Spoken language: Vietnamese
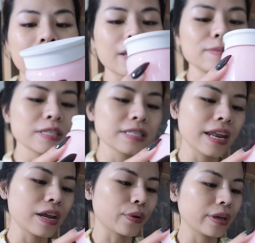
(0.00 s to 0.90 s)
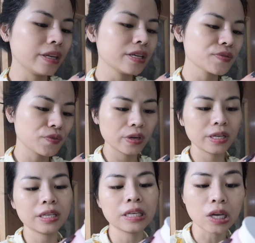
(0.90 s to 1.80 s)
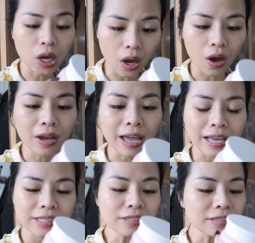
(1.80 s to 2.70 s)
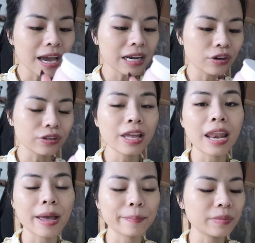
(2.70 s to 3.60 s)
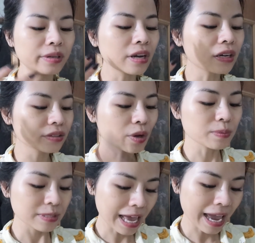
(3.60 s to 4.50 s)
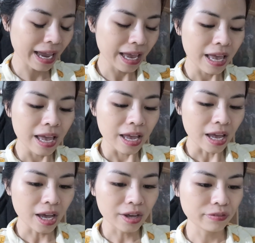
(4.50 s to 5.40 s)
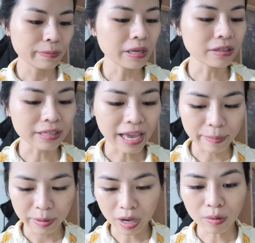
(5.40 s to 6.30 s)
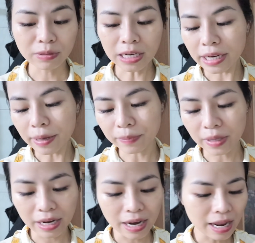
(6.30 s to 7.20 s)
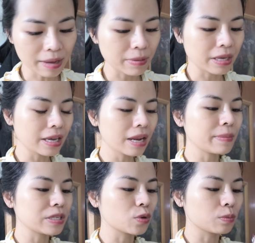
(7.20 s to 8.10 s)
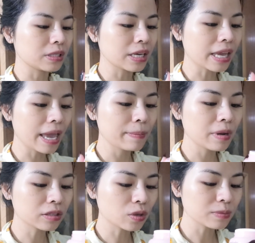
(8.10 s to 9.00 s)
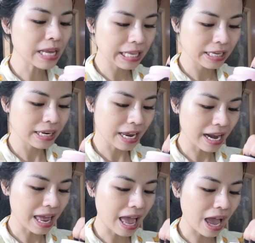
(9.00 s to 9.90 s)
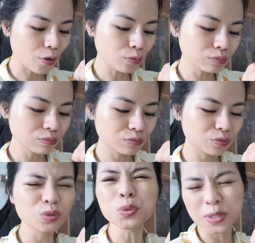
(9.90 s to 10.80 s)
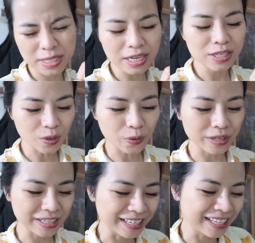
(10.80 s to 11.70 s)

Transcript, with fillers: Cái kem dưỡng da này của Innisfree thì có cái chức năng có thể làm nâng tông da. À, vì mình ở nhà mình không trang điểm, thế nên là mình nghĩ là mình dùng những cái kem nâng tông da như thế này là cũng đủ xinh rồi.